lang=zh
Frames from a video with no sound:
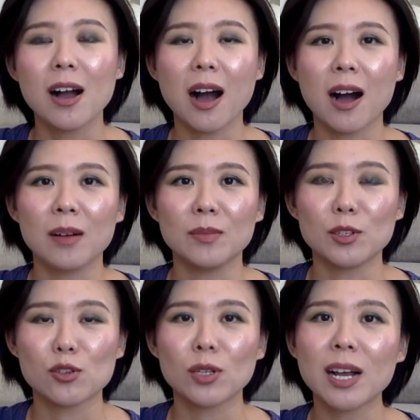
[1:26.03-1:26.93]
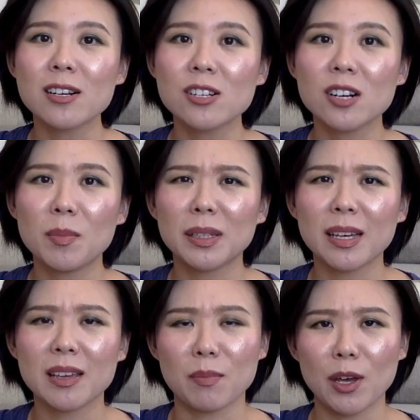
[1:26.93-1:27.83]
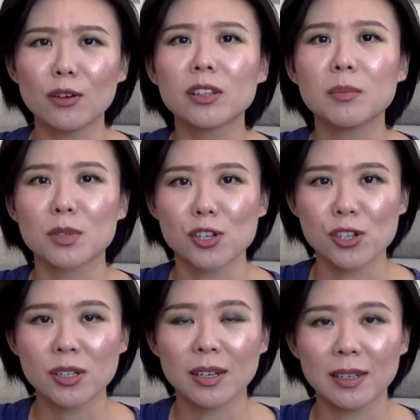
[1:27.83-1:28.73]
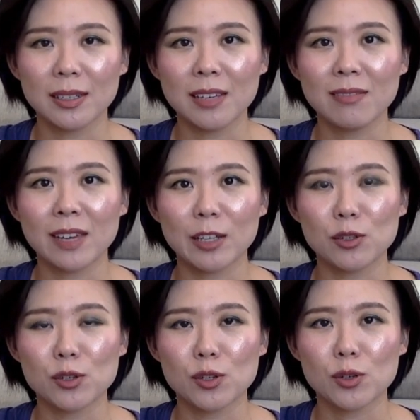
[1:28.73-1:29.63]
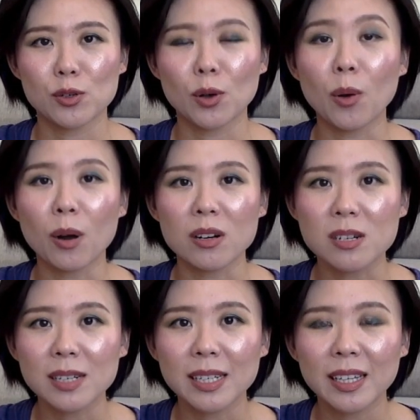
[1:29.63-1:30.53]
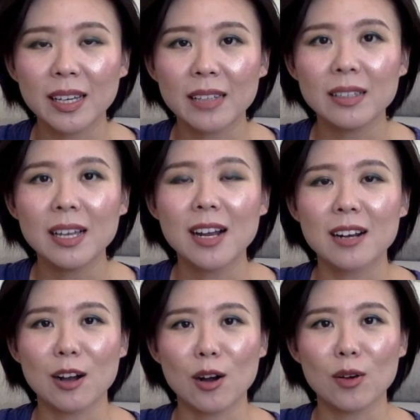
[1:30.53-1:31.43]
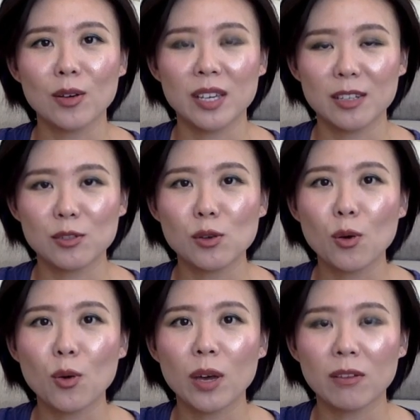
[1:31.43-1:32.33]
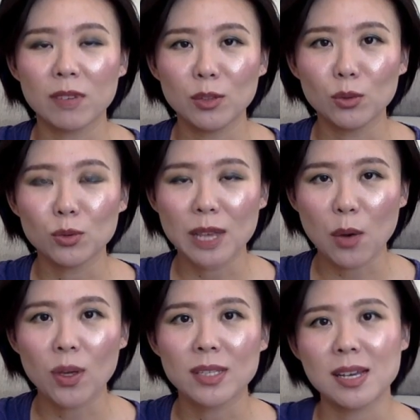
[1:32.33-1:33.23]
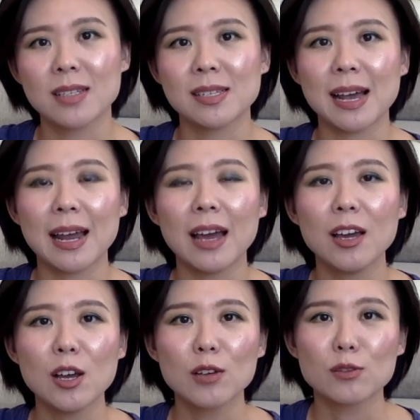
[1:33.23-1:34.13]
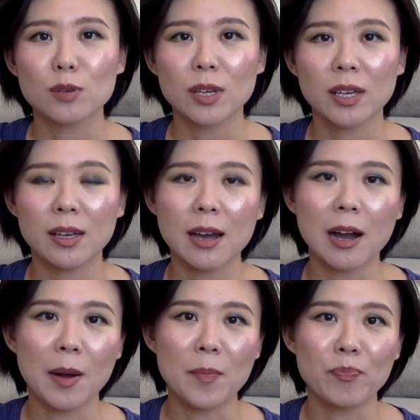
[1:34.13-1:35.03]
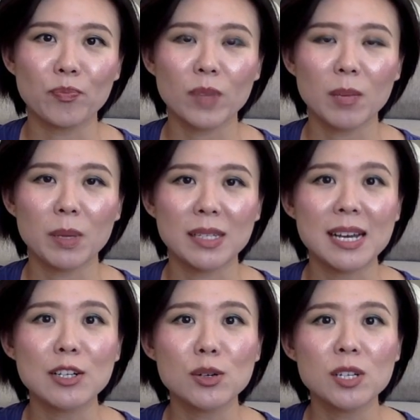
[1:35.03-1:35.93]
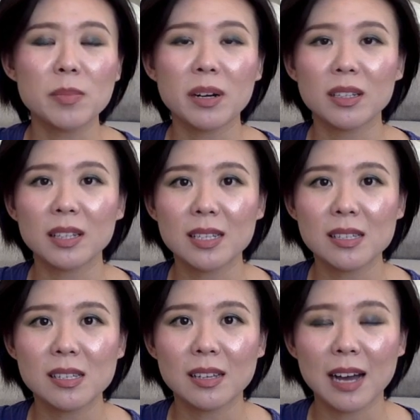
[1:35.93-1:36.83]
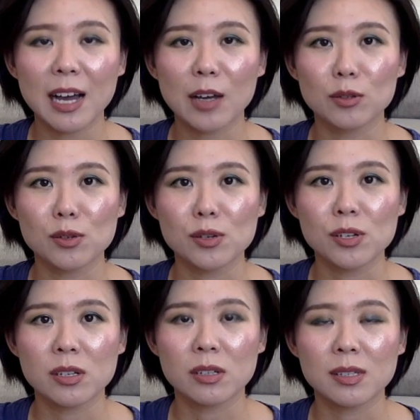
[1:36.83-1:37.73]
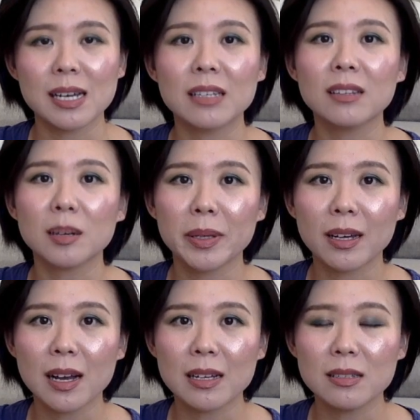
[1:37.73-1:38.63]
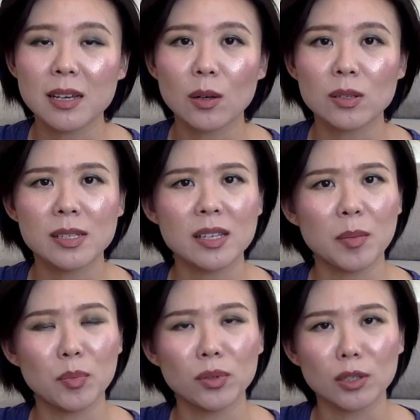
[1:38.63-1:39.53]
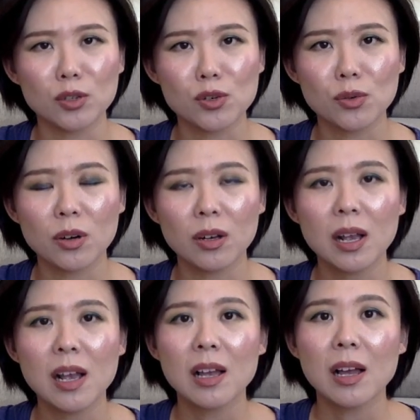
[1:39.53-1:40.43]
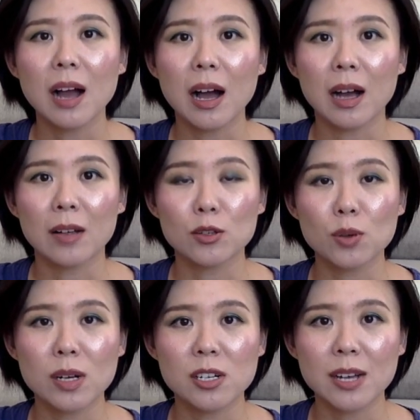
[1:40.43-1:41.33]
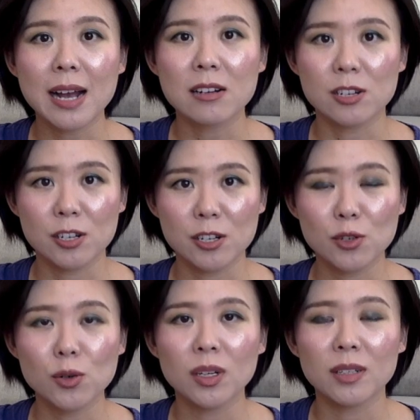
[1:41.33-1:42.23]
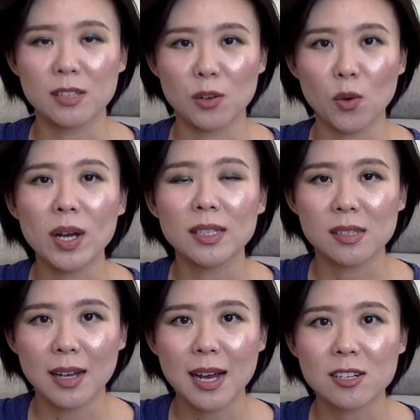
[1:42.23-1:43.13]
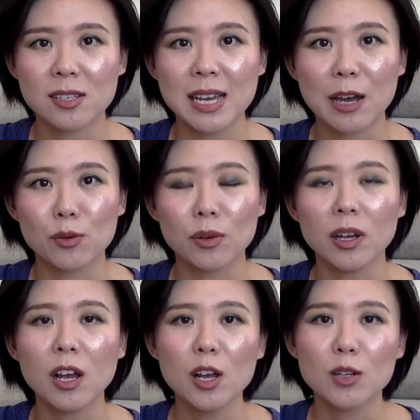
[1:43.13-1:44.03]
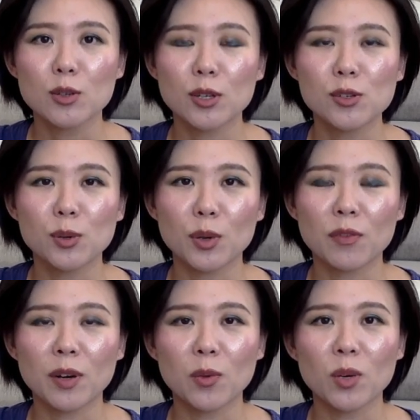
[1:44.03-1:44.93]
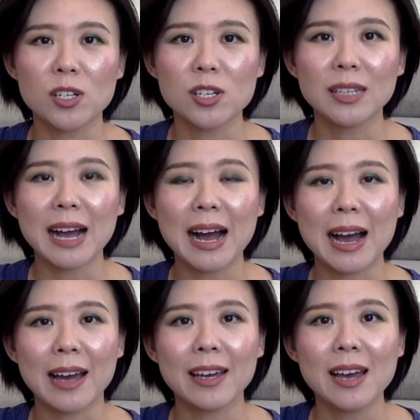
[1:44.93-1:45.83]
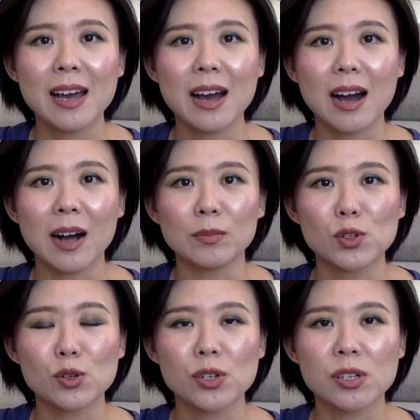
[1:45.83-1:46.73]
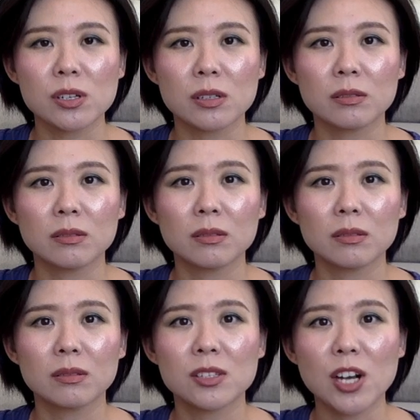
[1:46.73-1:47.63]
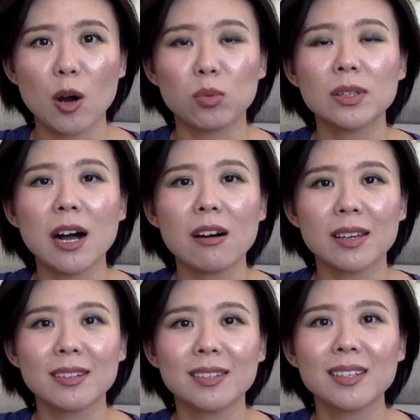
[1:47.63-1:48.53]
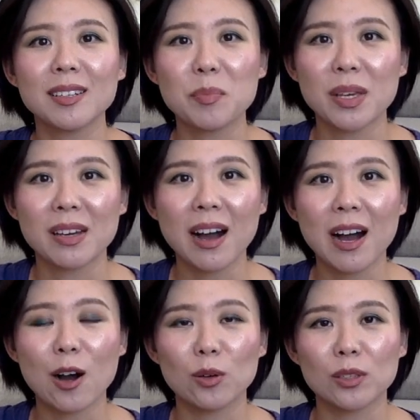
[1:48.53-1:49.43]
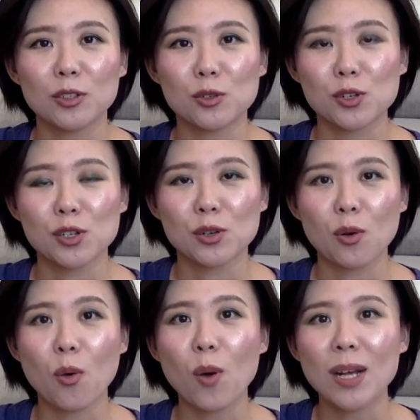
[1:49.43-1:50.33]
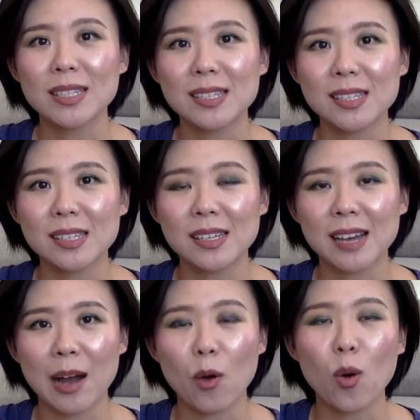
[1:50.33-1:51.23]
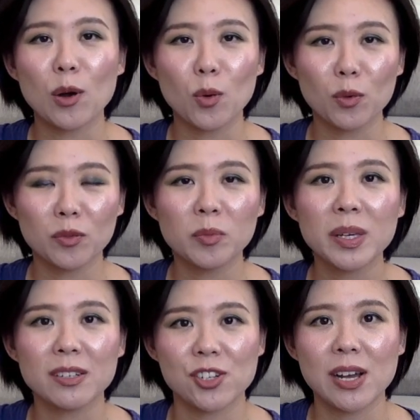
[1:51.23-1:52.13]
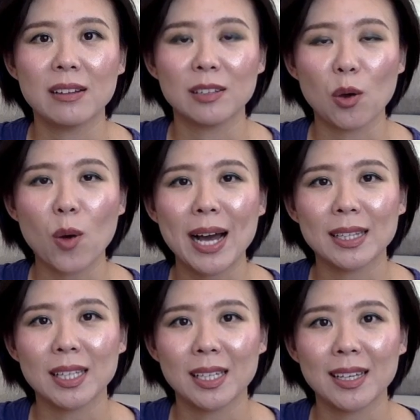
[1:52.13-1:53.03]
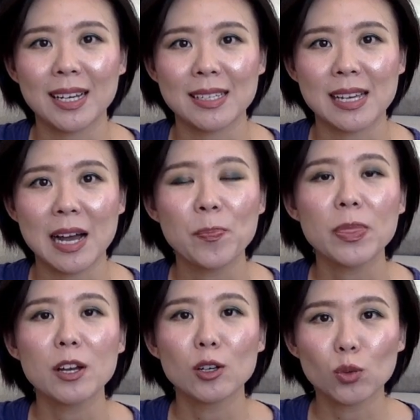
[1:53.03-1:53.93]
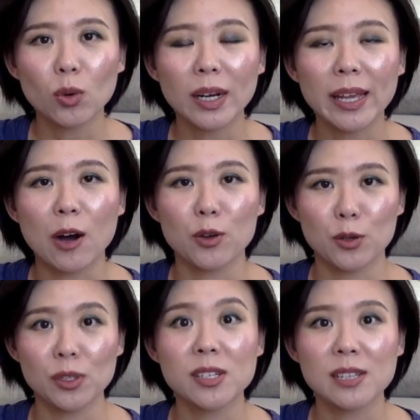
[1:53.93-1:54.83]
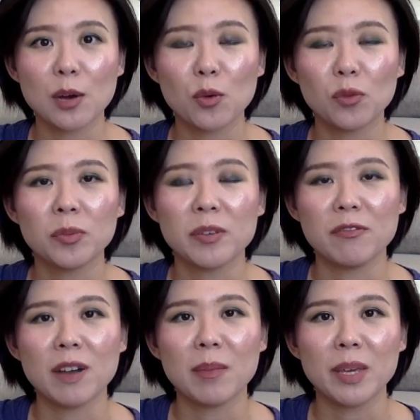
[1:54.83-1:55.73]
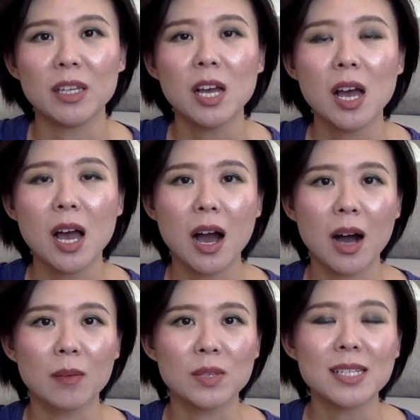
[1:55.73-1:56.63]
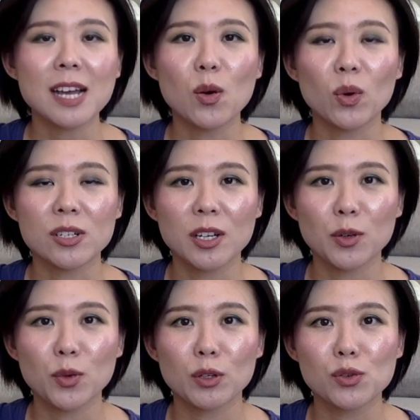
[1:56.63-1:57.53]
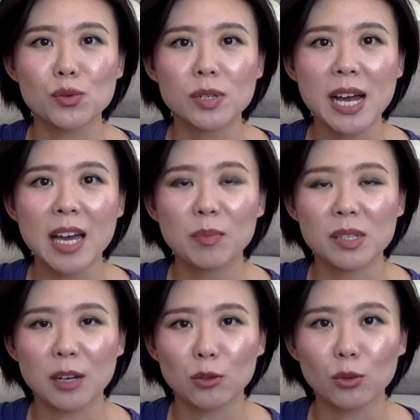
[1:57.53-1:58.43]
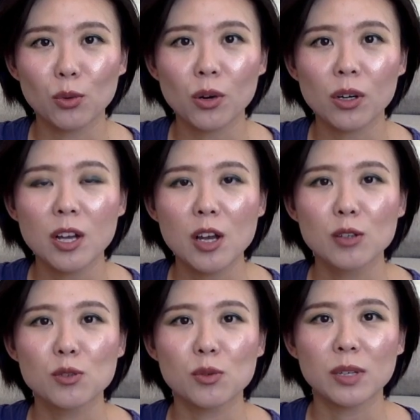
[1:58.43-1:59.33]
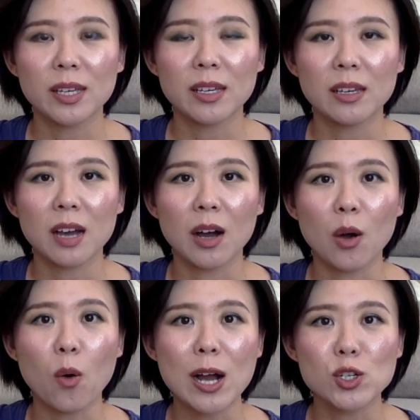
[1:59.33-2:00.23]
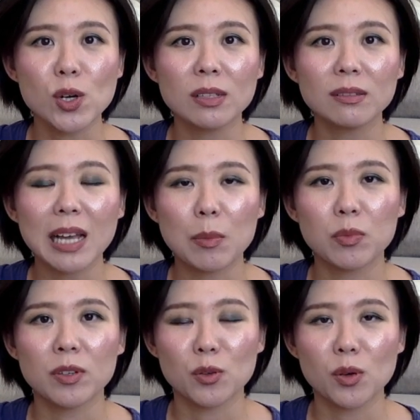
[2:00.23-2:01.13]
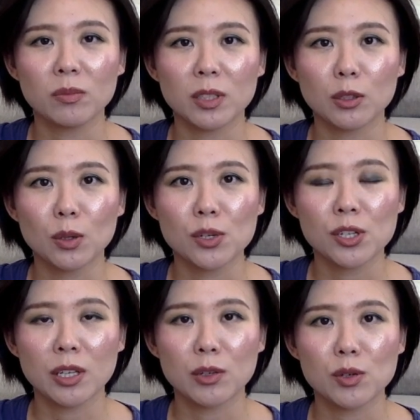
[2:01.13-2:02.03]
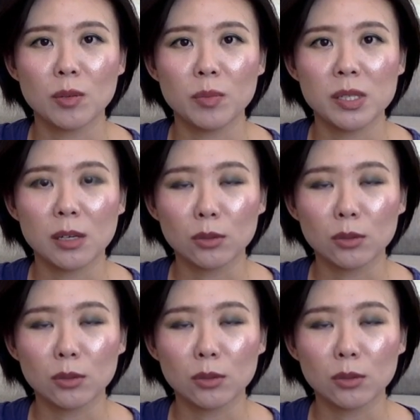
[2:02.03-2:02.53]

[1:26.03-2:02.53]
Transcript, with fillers: 嗯，你说它热吗？但也没有那么热了，因为就是偶尔热一天，然后也就会温度再会降下来。所以，嗯，北加州这边的天气呢，还有就是夏天特别的干燥。现在也不能说，啊，算是开始湿润了，尽管已经开始下雨了。所以九月份我真的还，啊，就是找不到一个特别好的，就是换季啊、换护肤品这样的话题给大家多聊，尤其是在护肤品方面。嗯，再加上我这个月出差比较多，所以呃，化妆大部分用的都是那种比较